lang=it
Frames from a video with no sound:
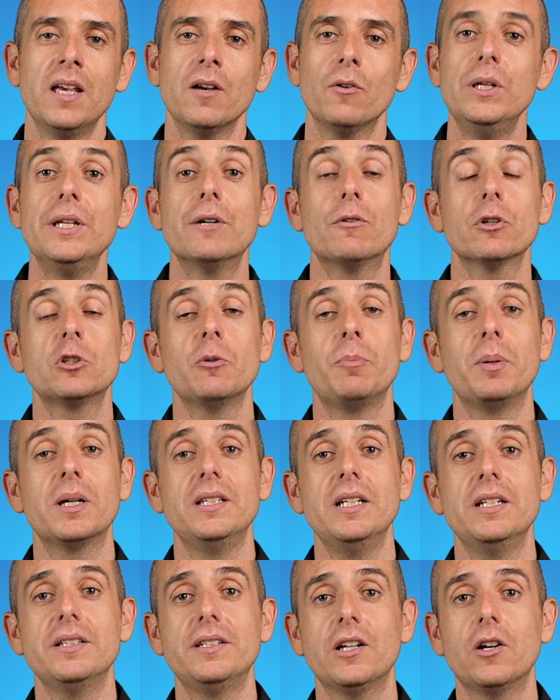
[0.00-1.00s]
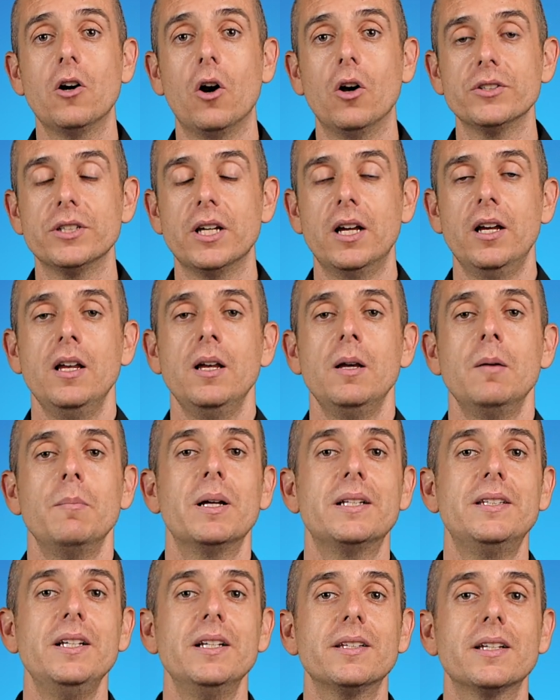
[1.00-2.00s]
Quindi questo per dirti cosa?
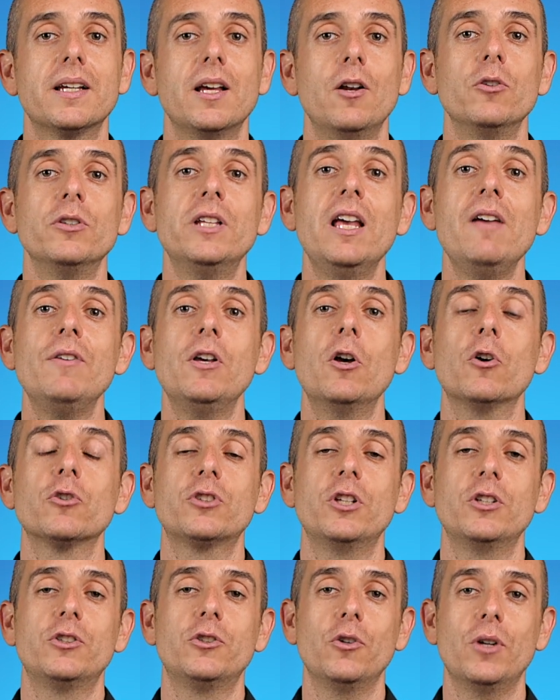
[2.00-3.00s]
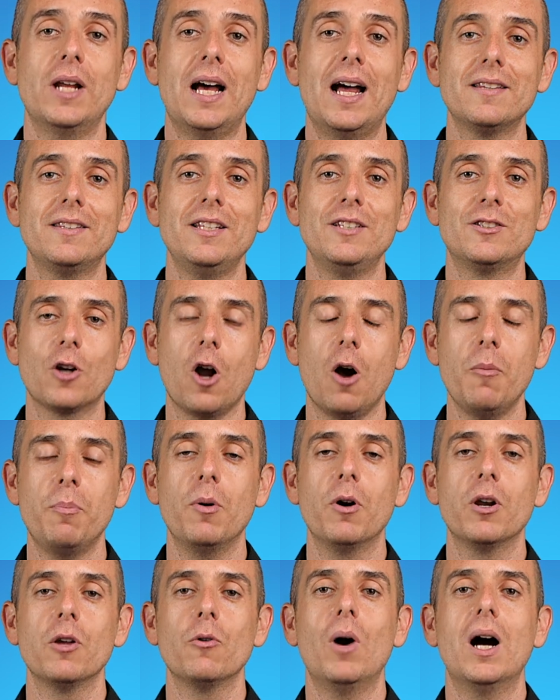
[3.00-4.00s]
Per dirti che non devi ossessionarti
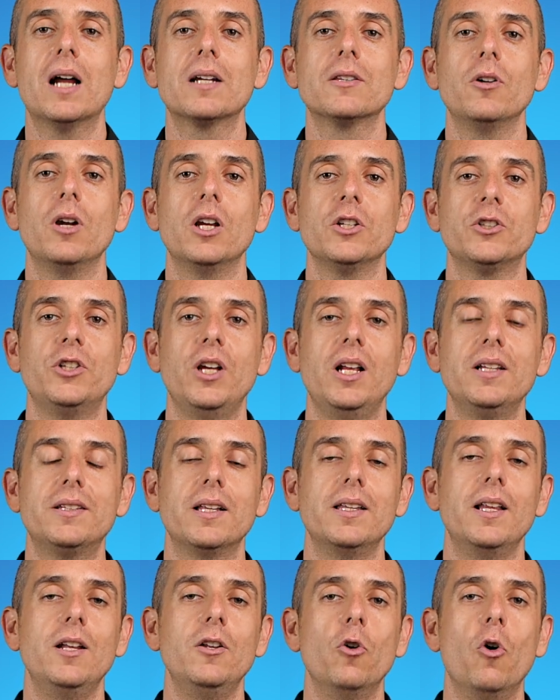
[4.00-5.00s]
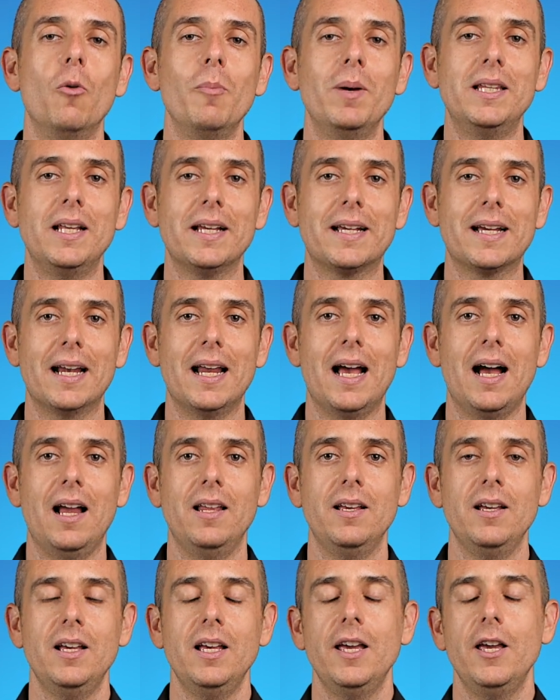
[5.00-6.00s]
troppo riguardo alla scelta del nome del
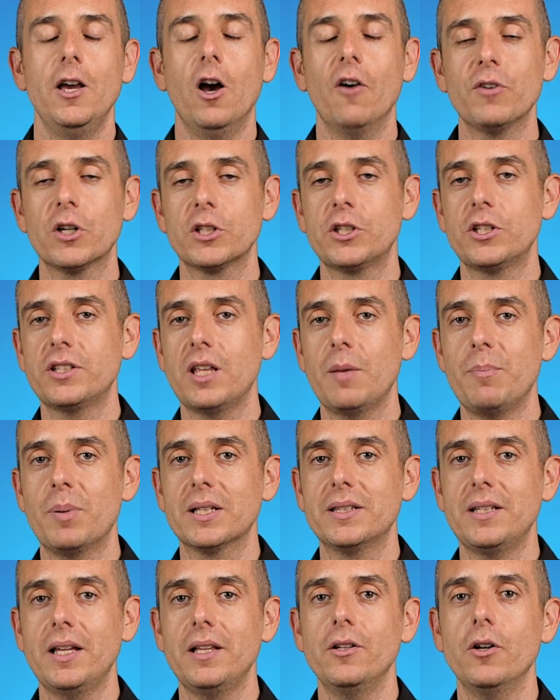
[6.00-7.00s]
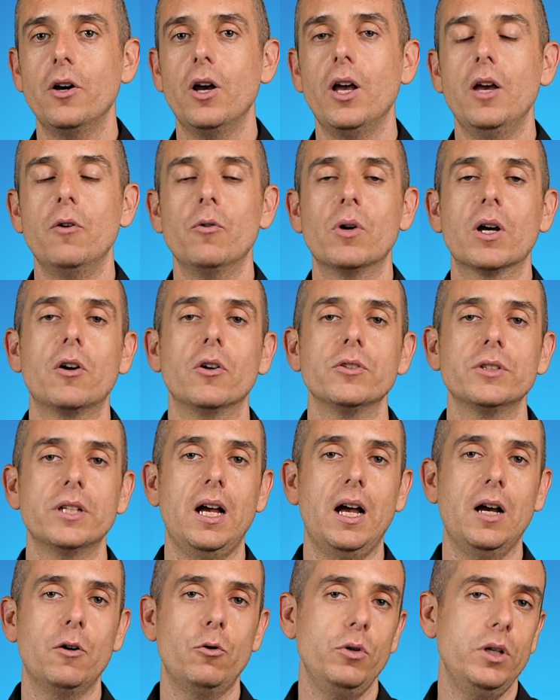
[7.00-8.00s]
canale. È ovvio che se stai partendo è una
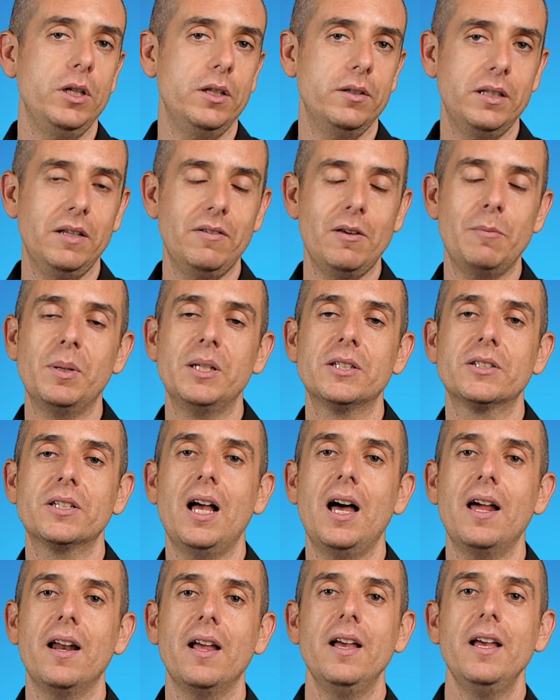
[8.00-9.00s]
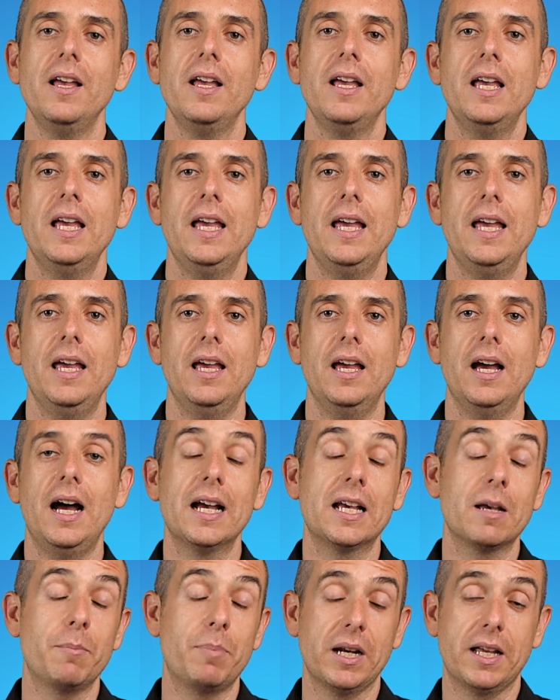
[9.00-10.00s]
cosa a cui devi pensare e
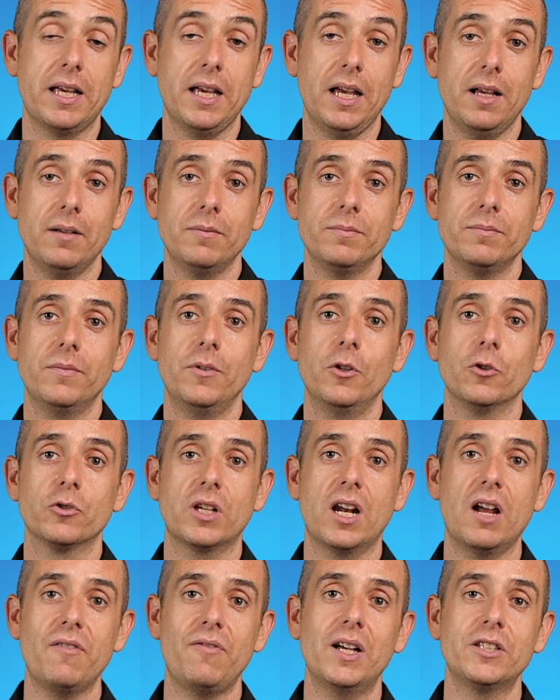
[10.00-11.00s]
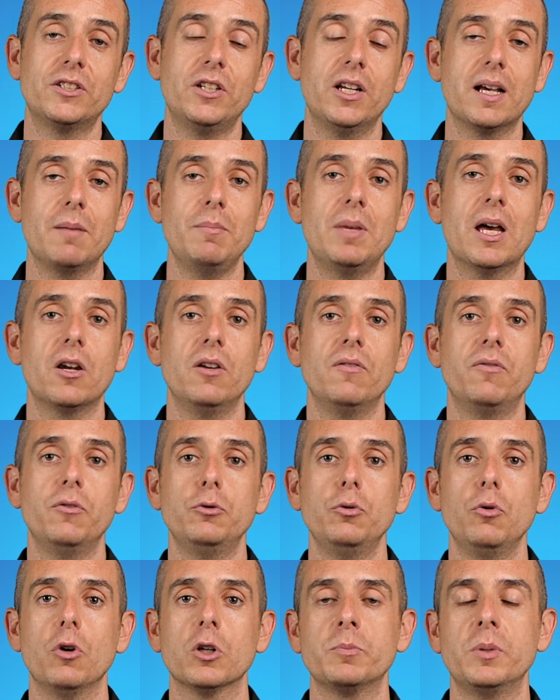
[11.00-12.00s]
anche perché non sarà facile cambiarlo in
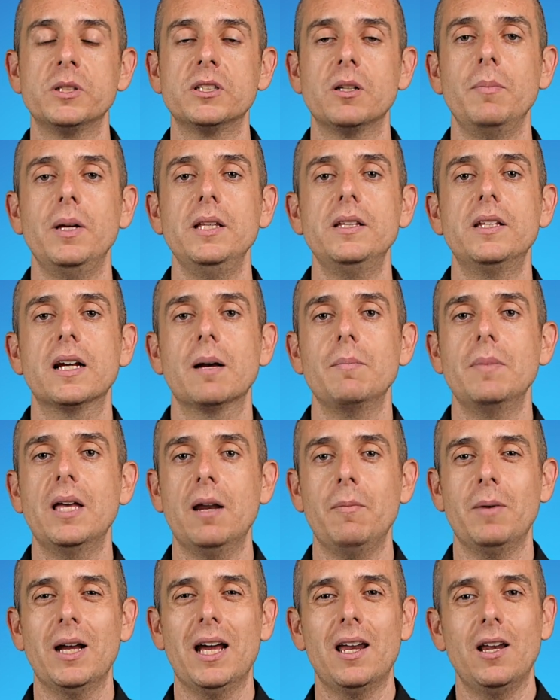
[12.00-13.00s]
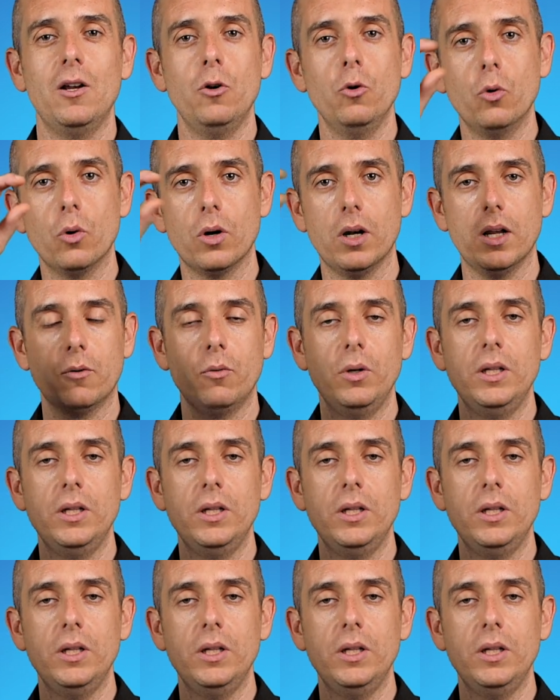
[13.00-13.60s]
futuro, specialmente cambiare magari l'URL,